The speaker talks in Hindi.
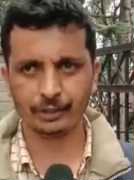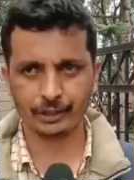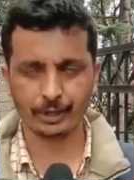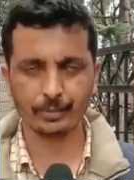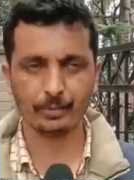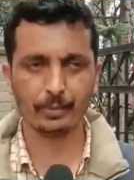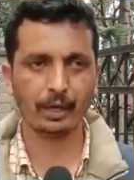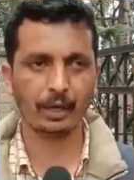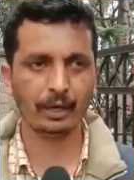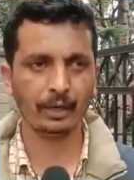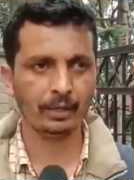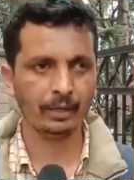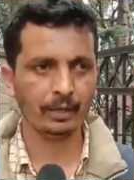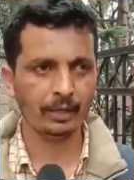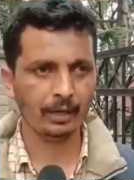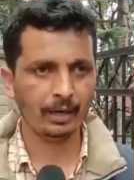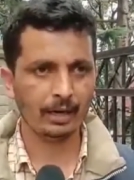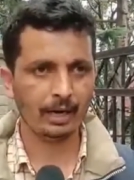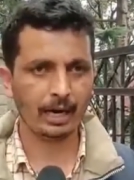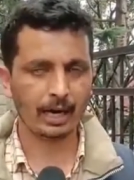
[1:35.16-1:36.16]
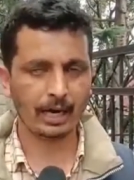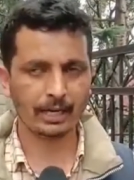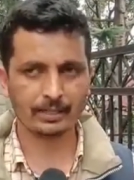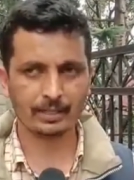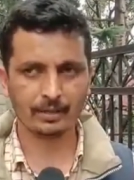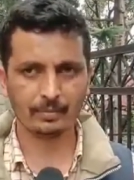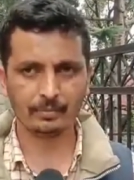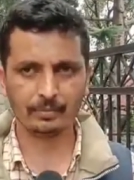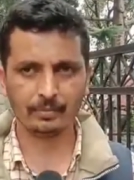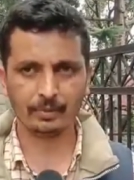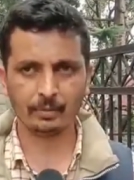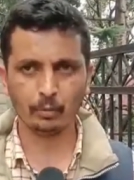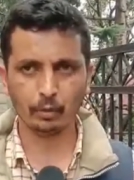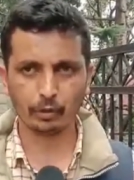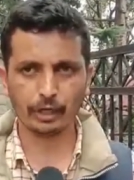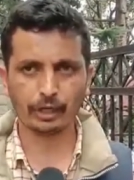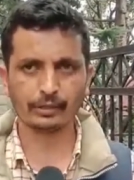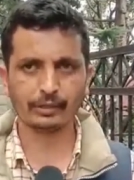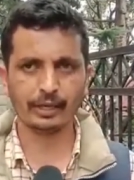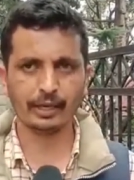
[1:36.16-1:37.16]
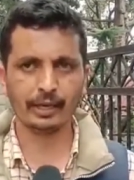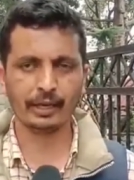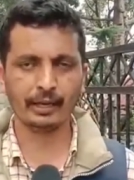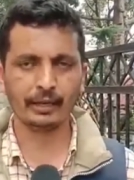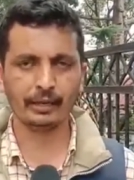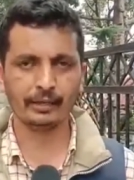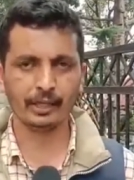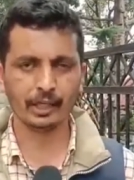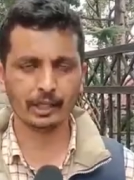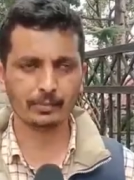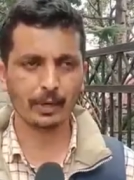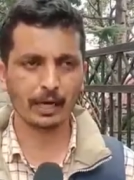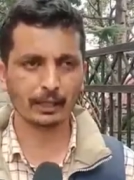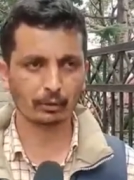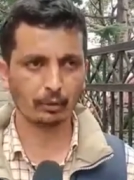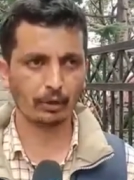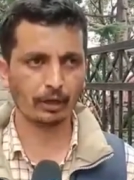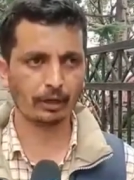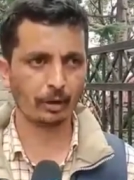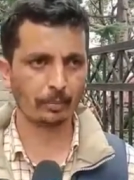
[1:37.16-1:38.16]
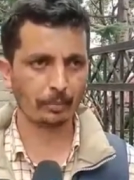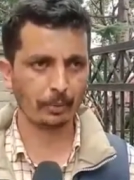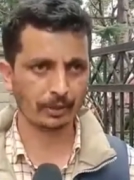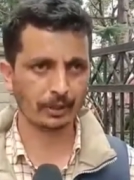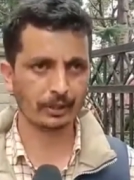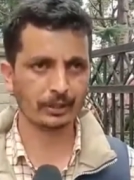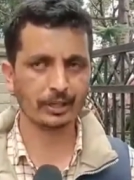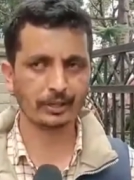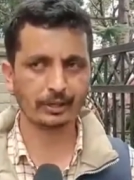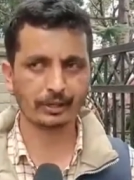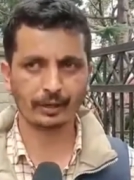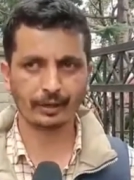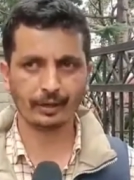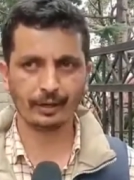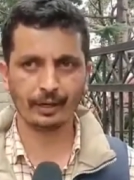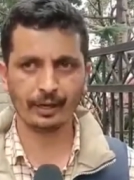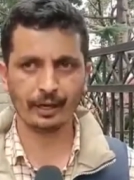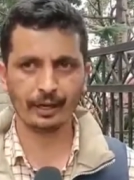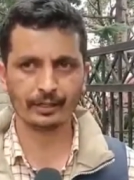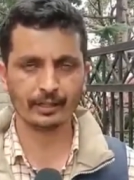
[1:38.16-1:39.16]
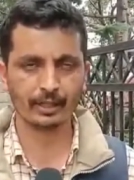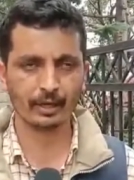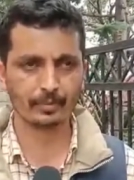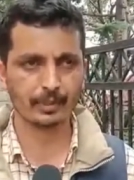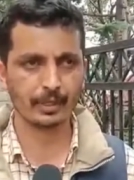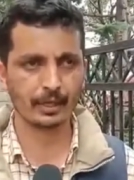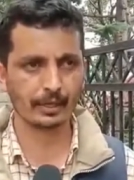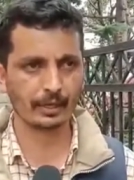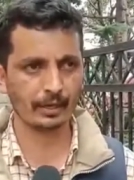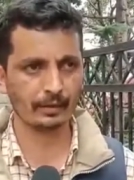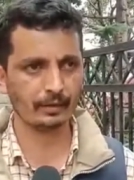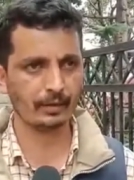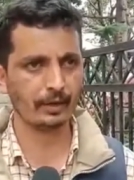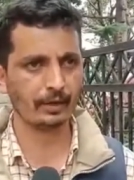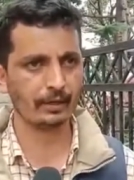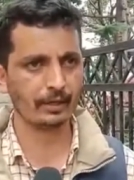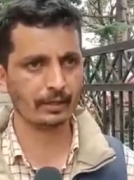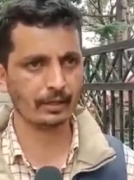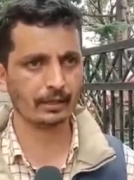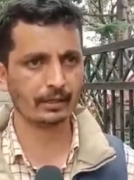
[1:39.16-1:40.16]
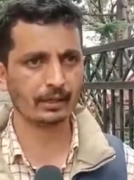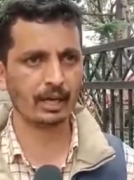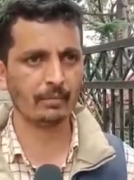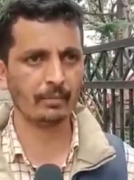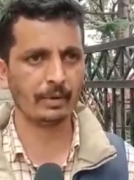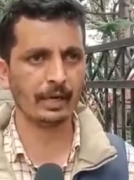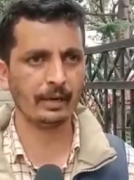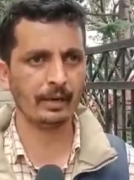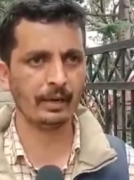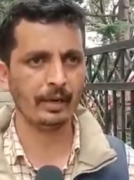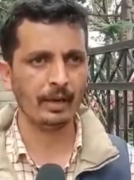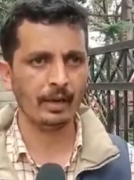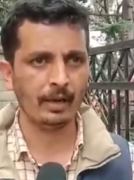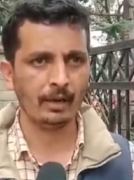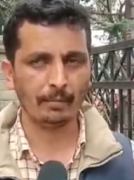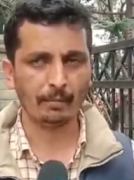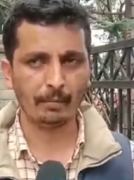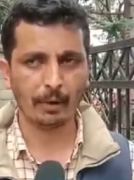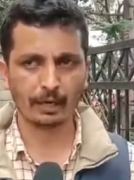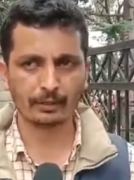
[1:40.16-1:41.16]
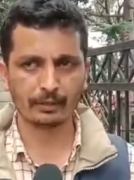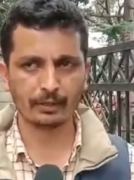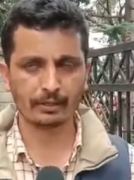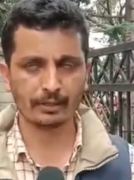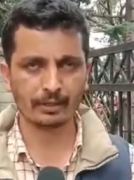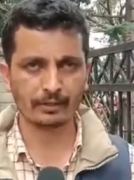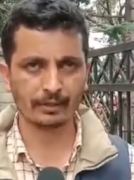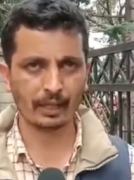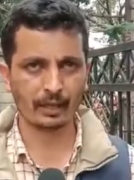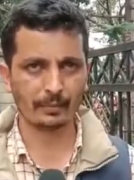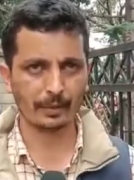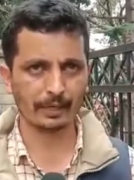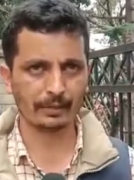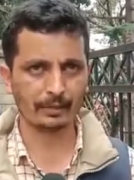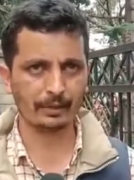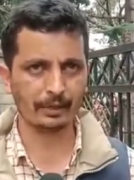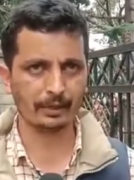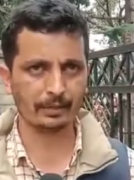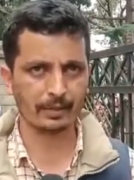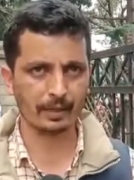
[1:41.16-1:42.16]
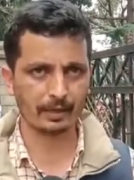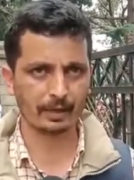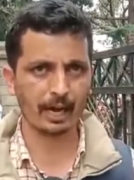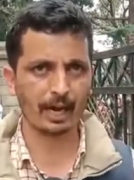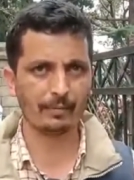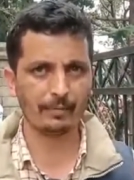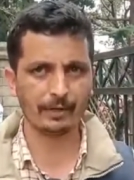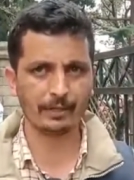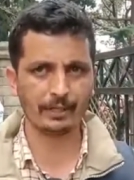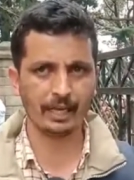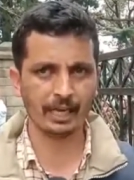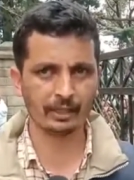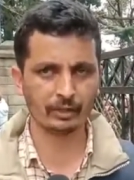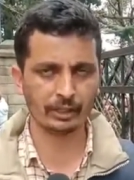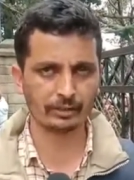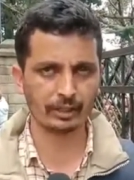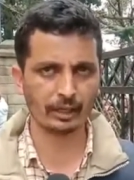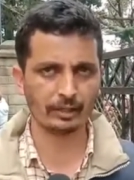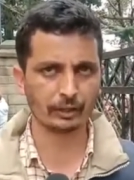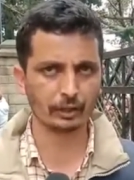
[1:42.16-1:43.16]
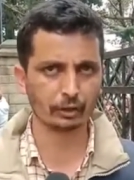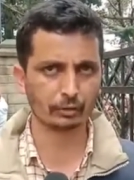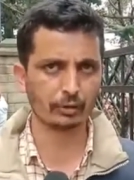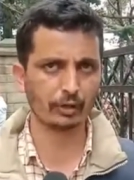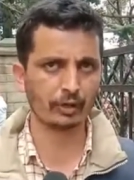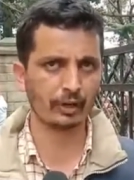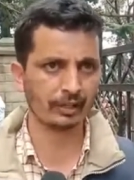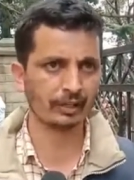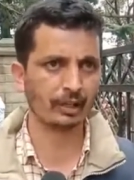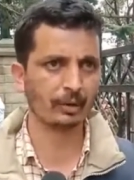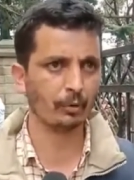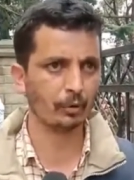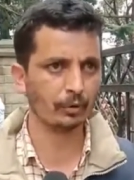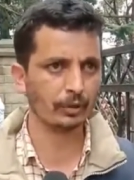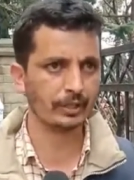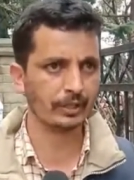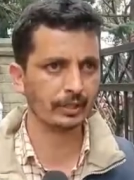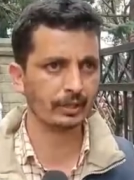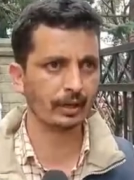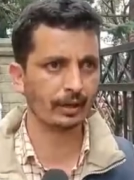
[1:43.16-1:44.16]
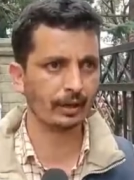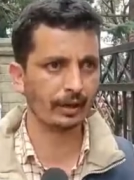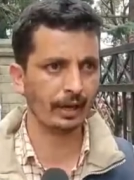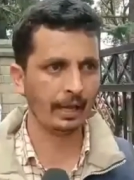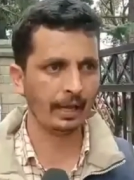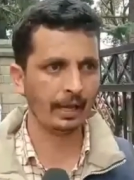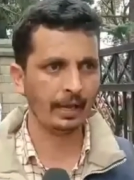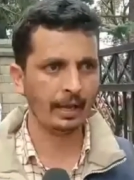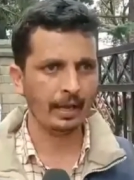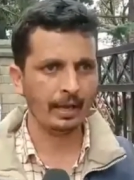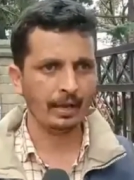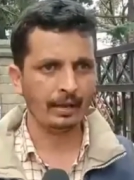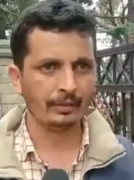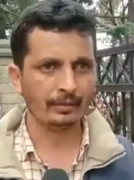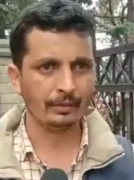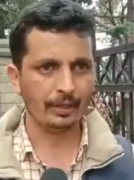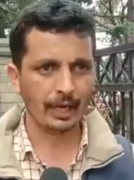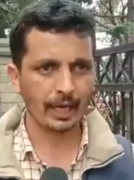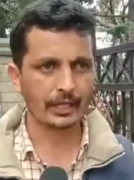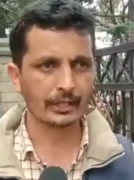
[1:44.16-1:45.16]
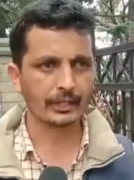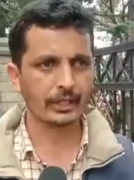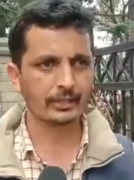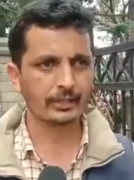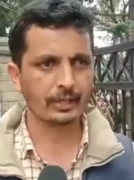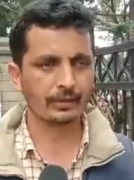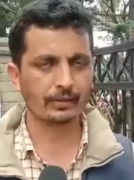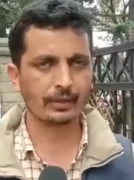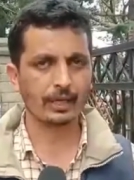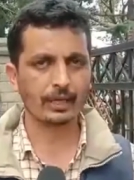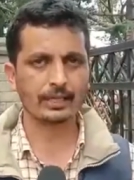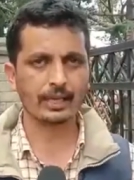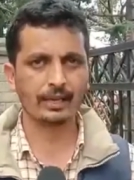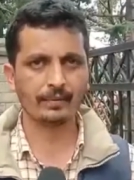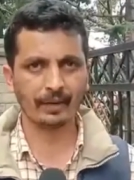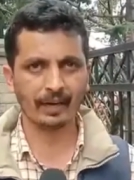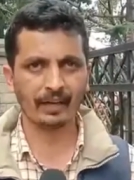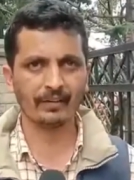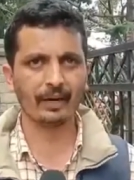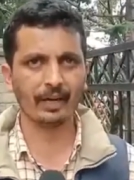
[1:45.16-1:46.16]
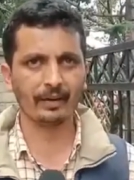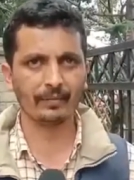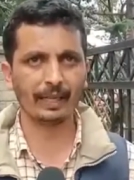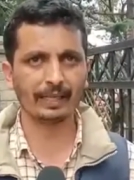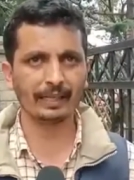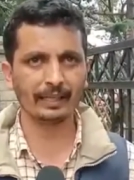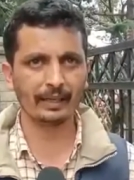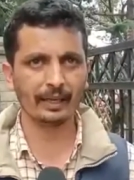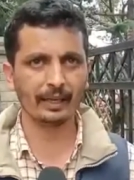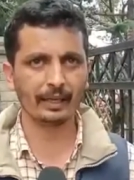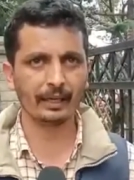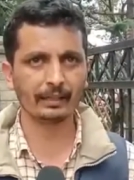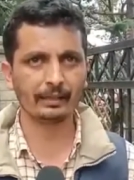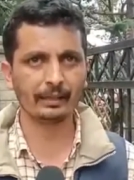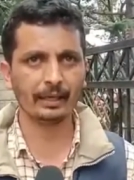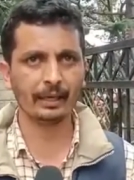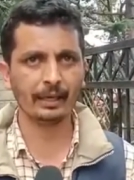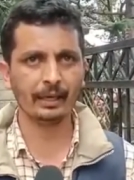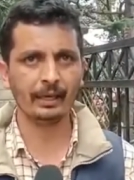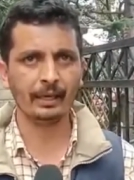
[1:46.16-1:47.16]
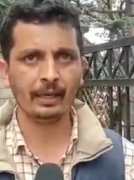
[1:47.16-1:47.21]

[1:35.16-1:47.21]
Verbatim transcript: शिमला आज हम मुख्यतः इस बात को लेकर प्रदर्शन कर रहे हैं जब से केंद्र की सत्ता में भारतीय जनता पार्टी की सरकार बैठी है जिसका नेतृत्व नरेंद्र मोदी जी कर रहे हैं देश की जनता से बड़े बड़े वादे किए गए थे